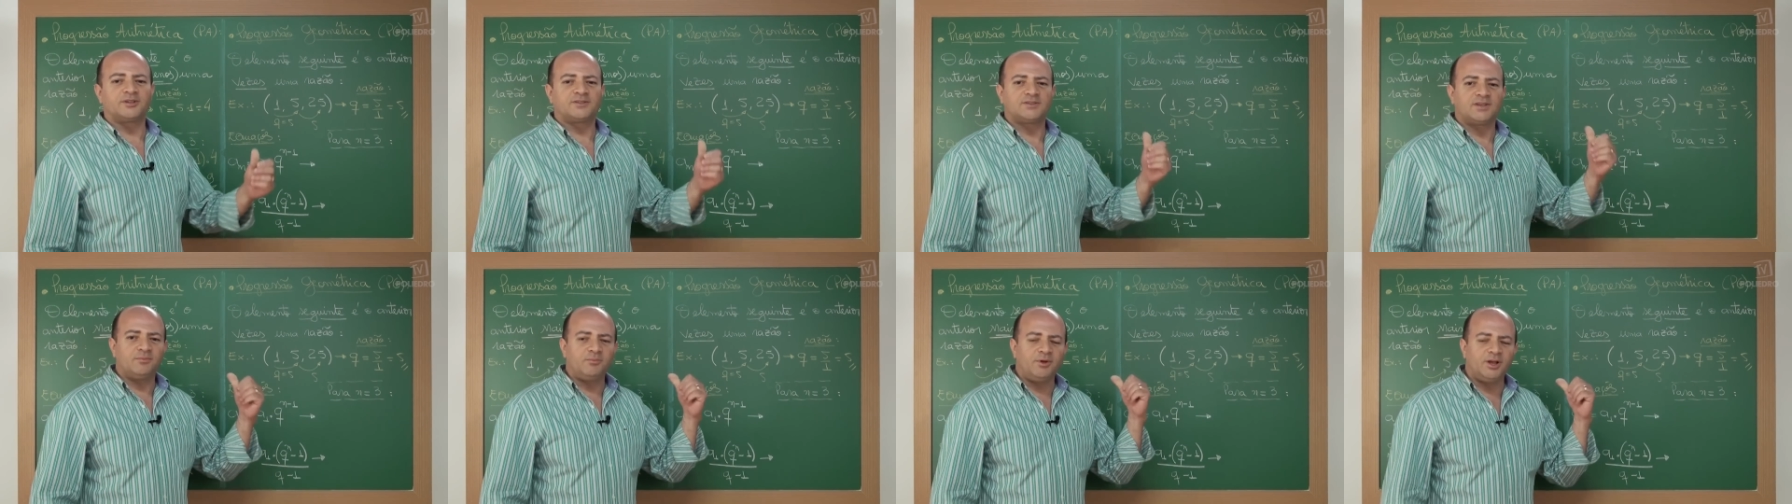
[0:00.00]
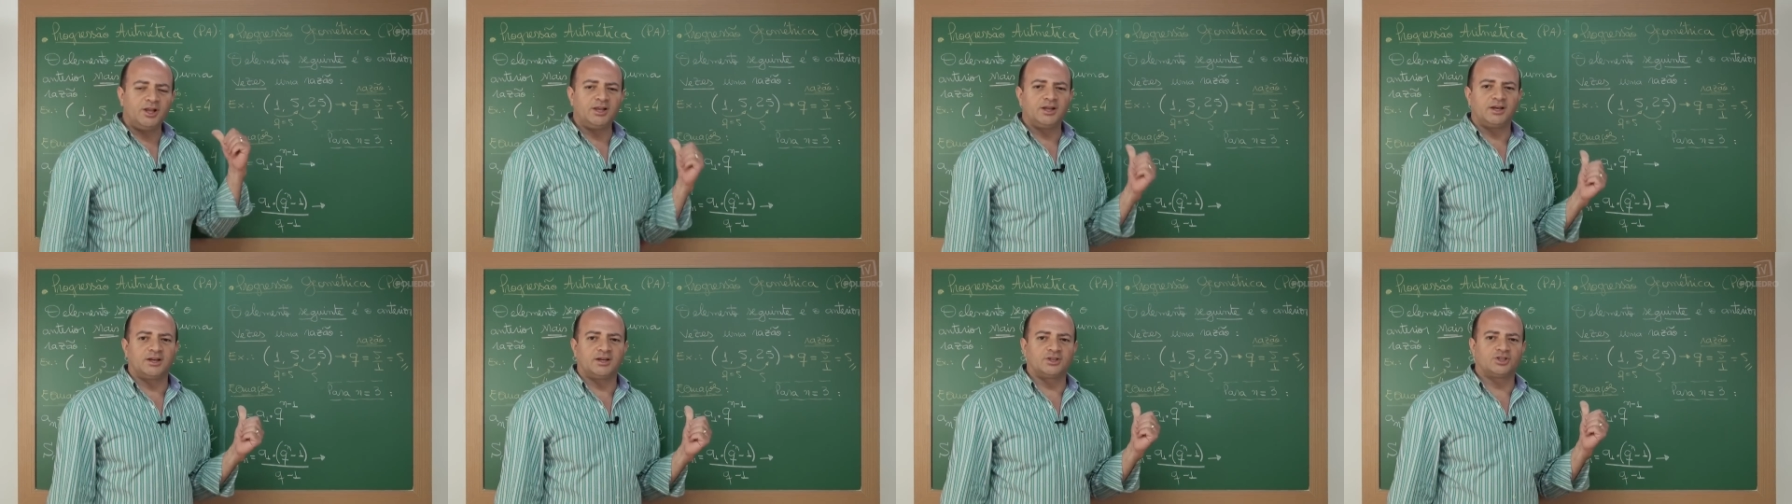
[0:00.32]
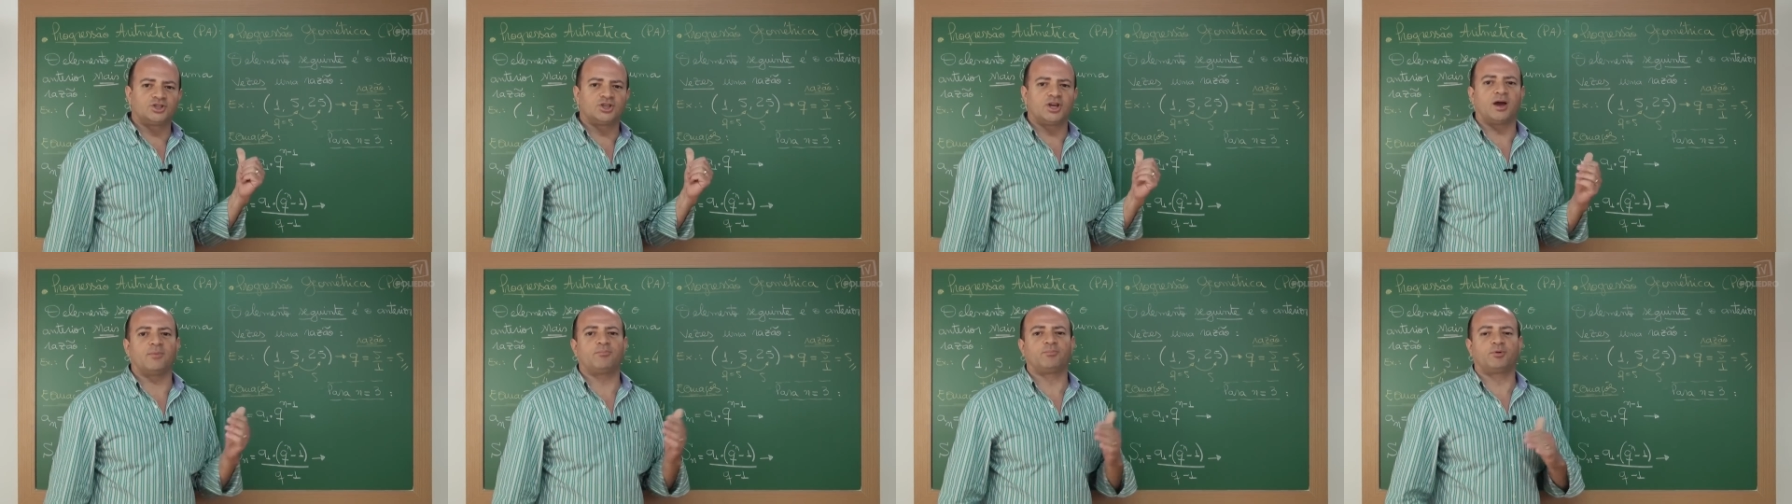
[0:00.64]

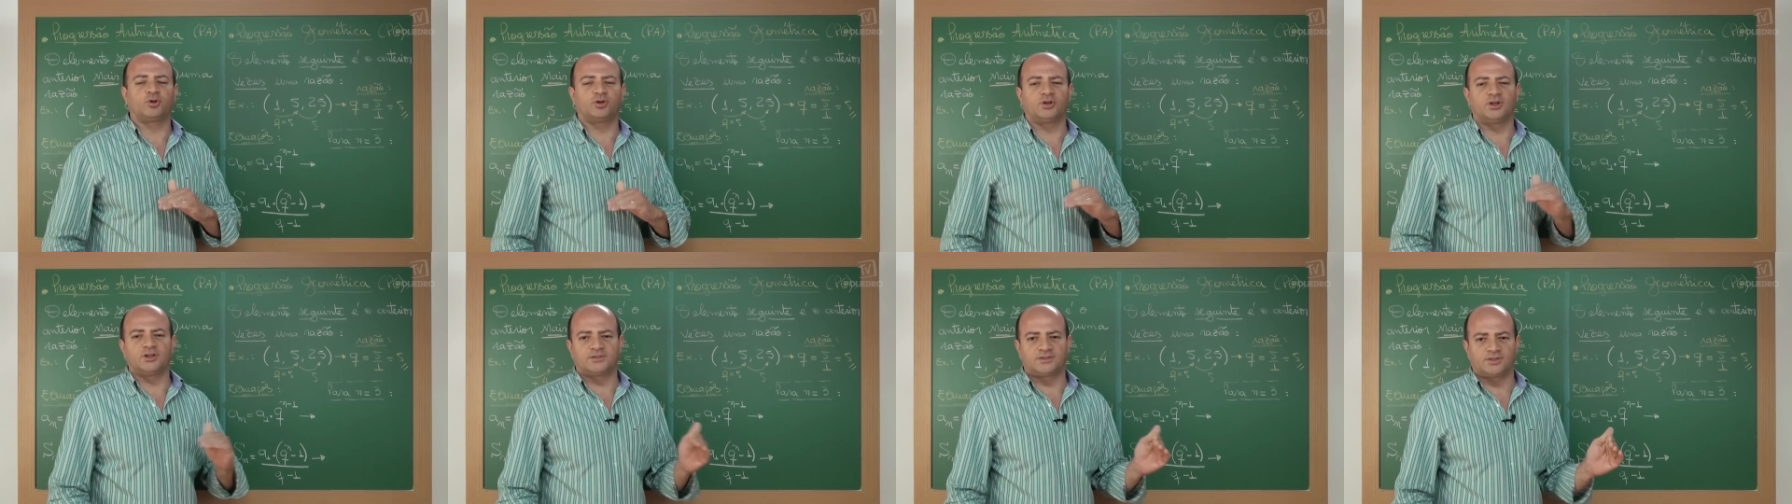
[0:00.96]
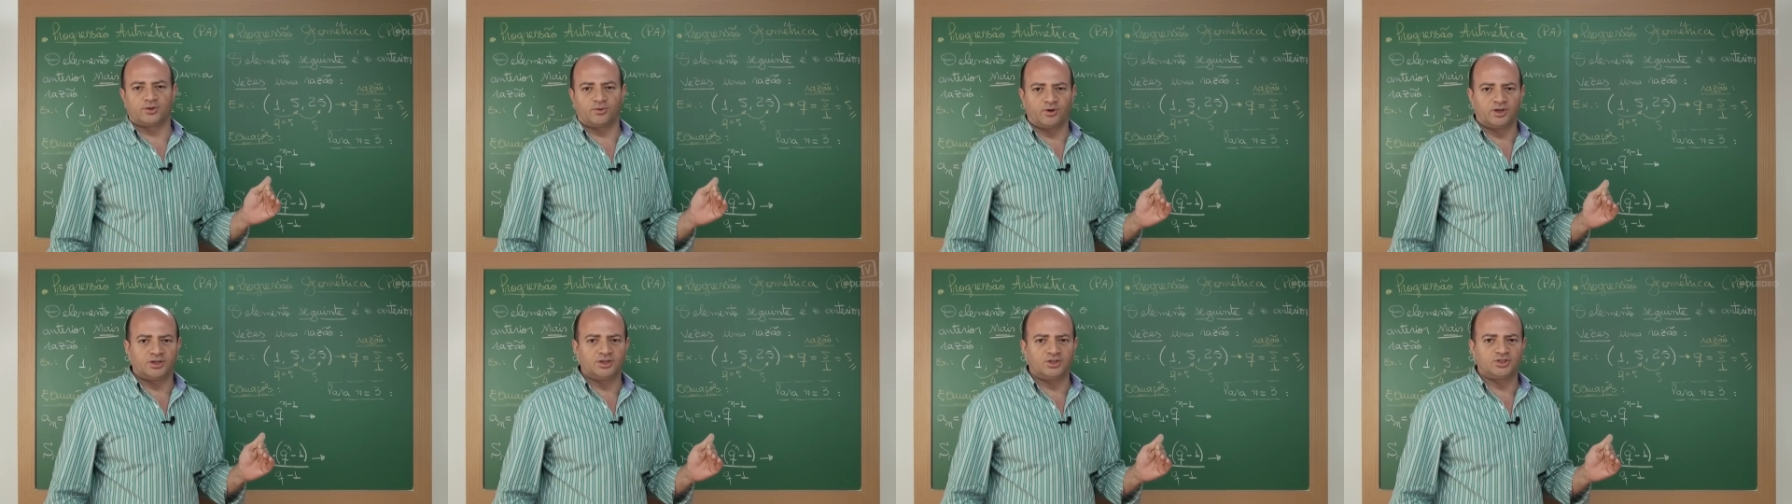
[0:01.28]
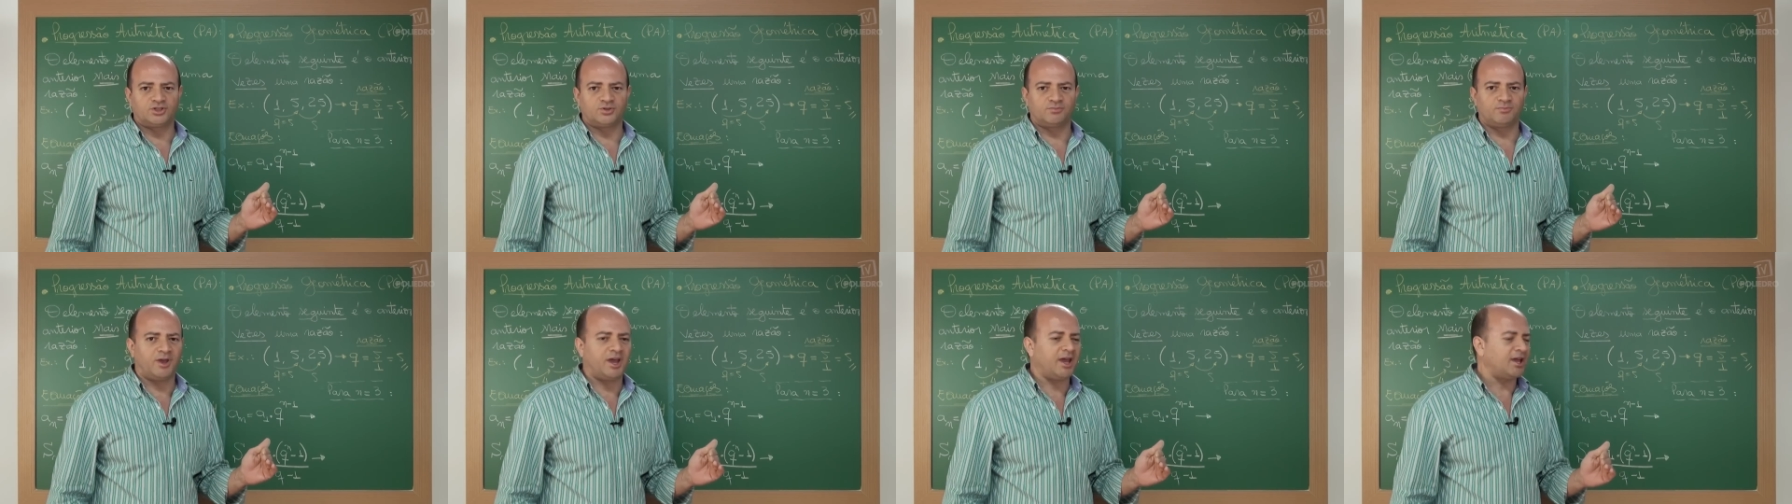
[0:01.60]
semelhante à progressão
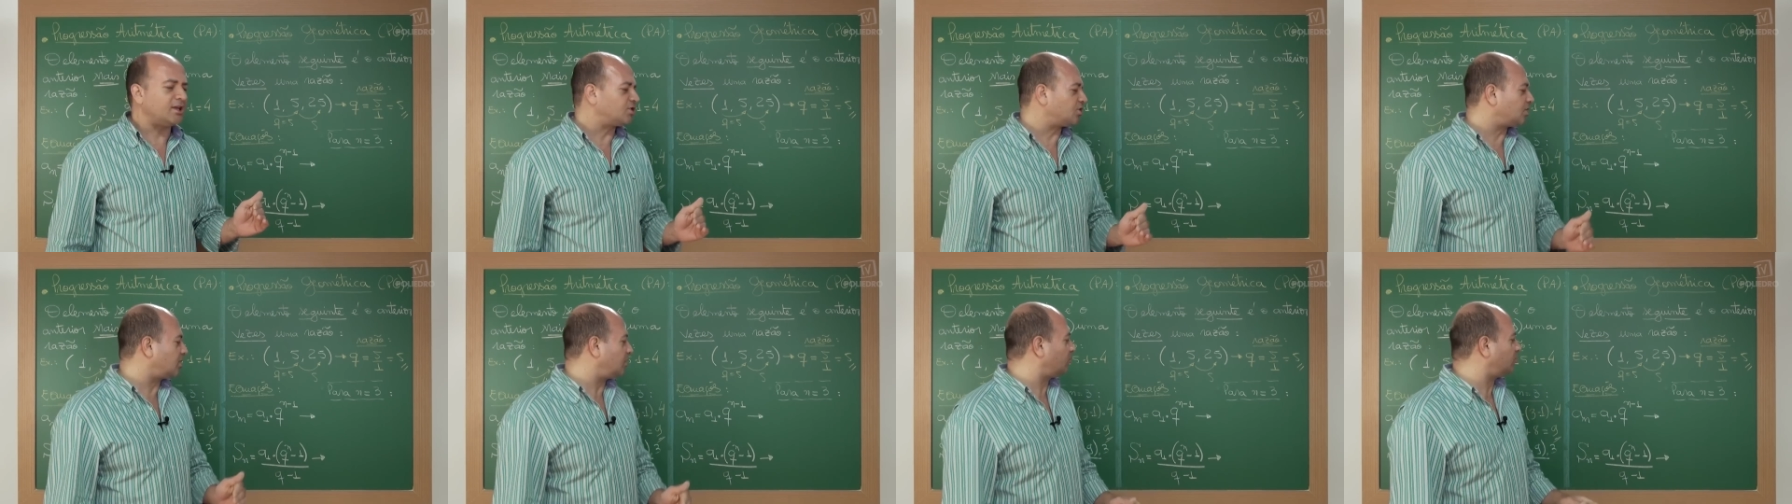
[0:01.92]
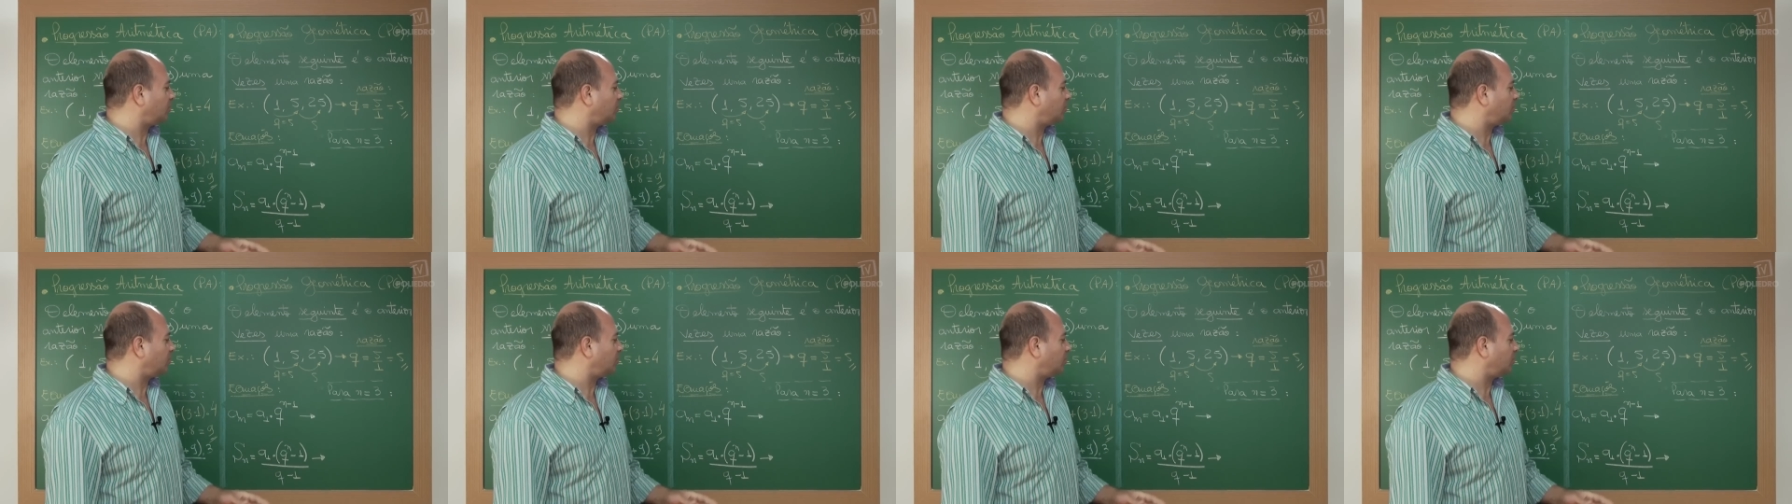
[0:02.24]
aritmética,